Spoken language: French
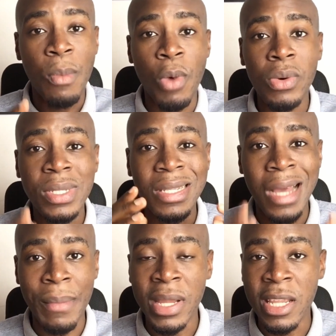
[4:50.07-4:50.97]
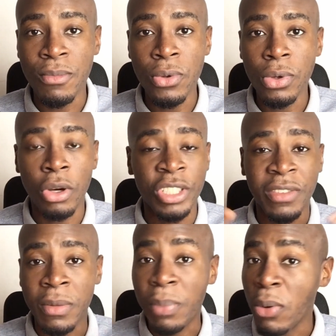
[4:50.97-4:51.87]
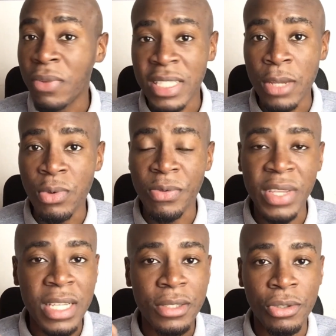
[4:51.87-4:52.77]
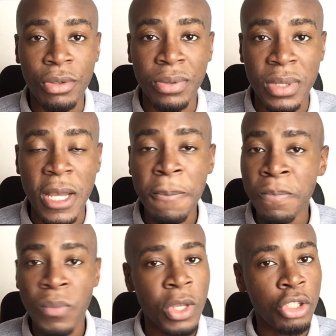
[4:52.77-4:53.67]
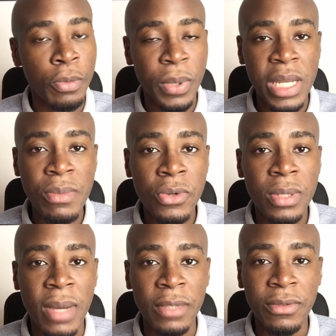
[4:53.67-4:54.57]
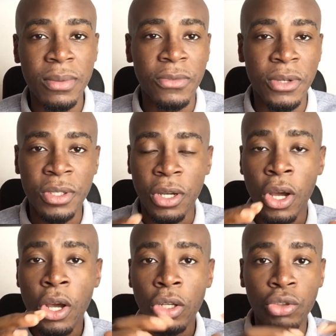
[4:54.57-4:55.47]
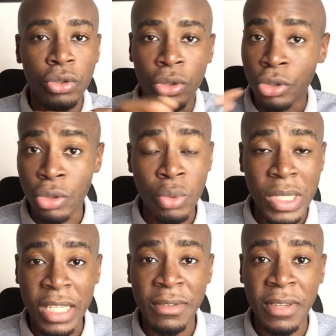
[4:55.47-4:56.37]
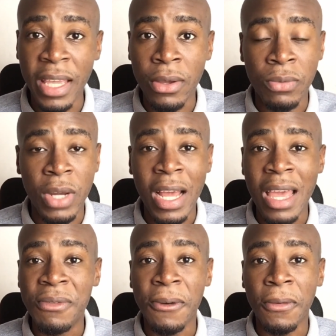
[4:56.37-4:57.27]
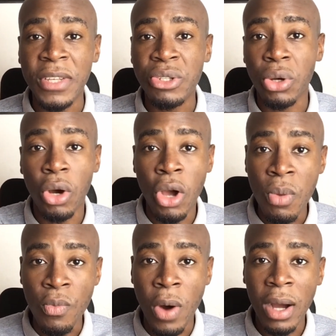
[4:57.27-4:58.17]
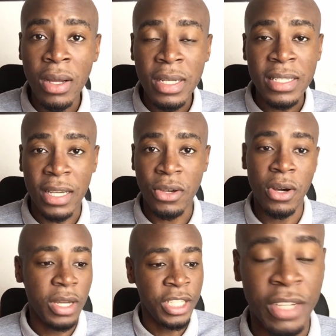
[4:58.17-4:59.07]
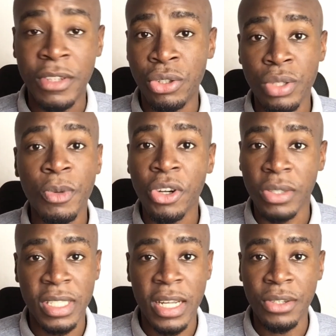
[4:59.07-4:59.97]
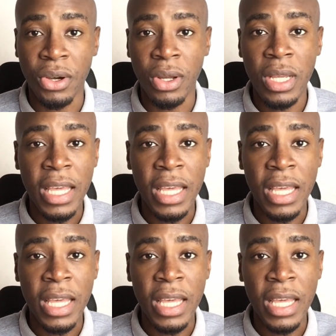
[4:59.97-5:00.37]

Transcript: Moi aussi, à mes débuts, quand j'avais pas au fait un wifi, qu'est-ce que je faisais Je prenais mon smartphone je, souscrivais euh, voilà, un forfait sur un mois, d'accord Et j'avais juste mon ordinateur.